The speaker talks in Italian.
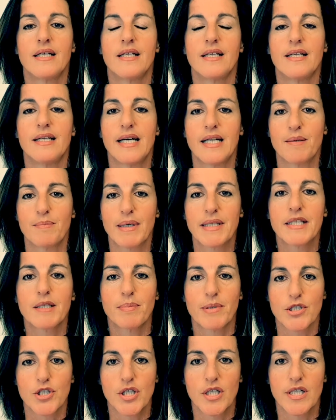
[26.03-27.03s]
Gli alimenti
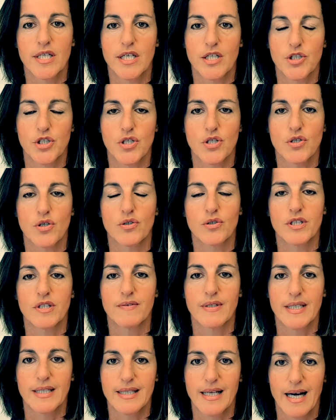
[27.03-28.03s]
per celiaci sono
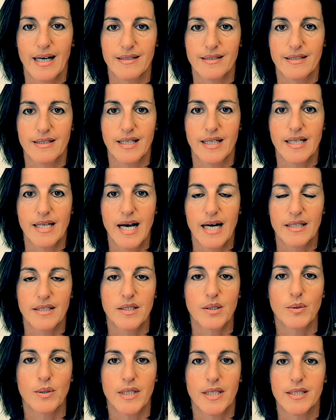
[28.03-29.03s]
diventati negli
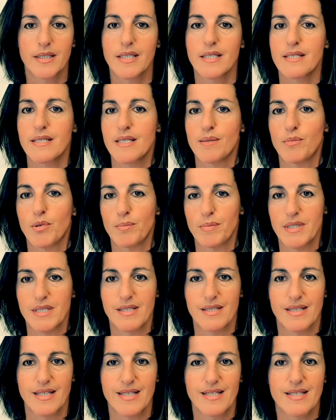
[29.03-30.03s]
anni un grandissimo
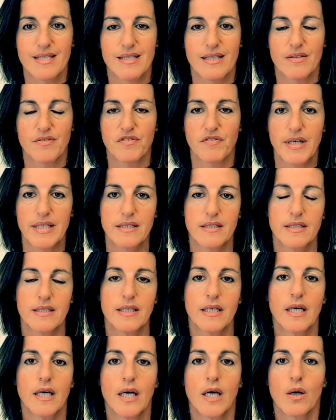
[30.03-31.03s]
business.
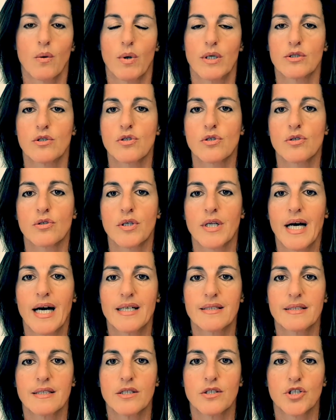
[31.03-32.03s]
Infatti, quando sono
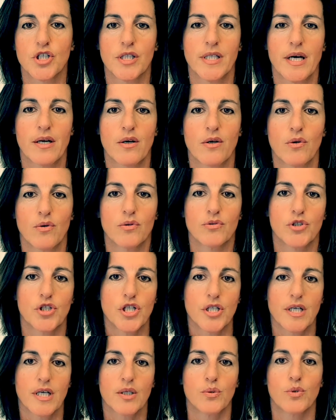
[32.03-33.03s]
nati ce n'erano
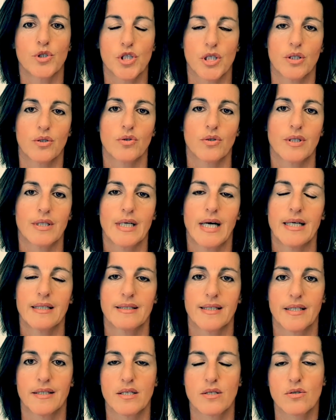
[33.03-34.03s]
circa
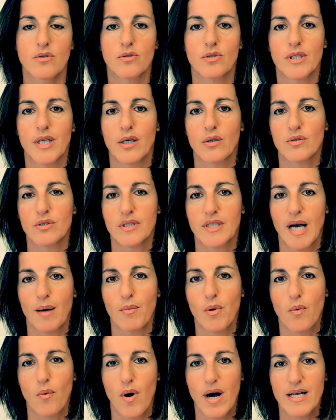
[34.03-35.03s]
280, adesso ne
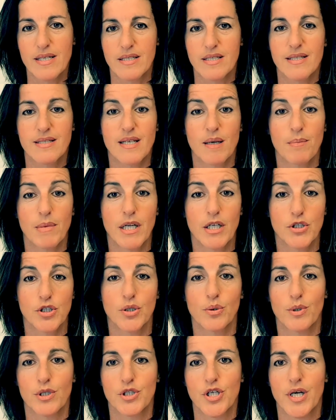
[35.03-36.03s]
contiamo quasi
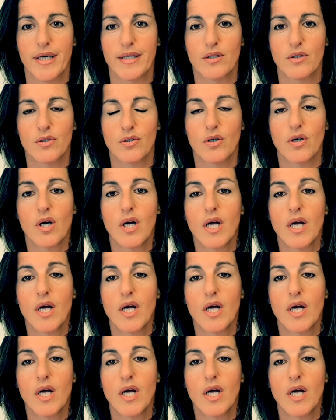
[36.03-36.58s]
6500.